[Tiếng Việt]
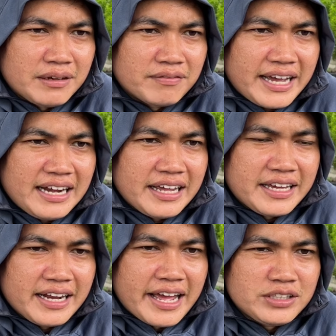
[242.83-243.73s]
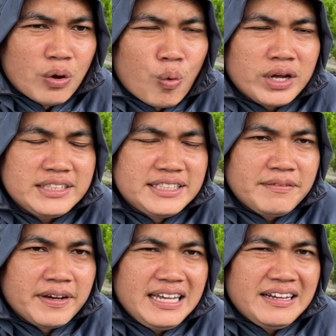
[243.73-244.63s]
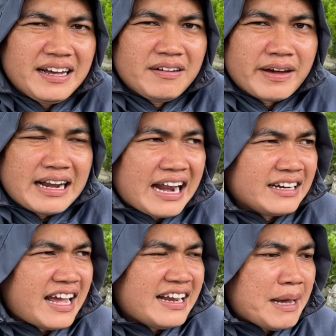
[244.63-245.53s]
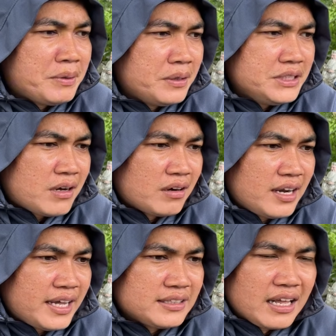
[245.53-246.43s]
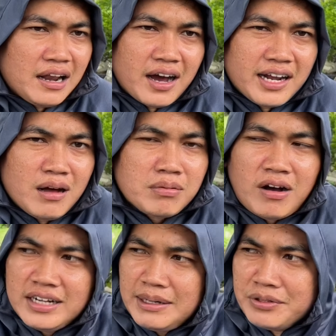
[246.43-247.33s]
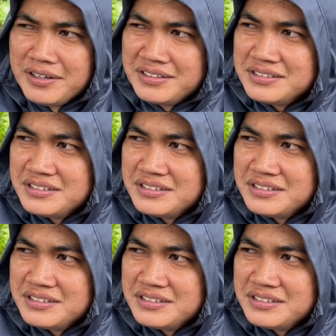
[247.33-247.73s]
tiền vé này kia để đủ cái chi phí vận hành Đại Nam thôi chứ còn lại tiền lời là không có nha mọi người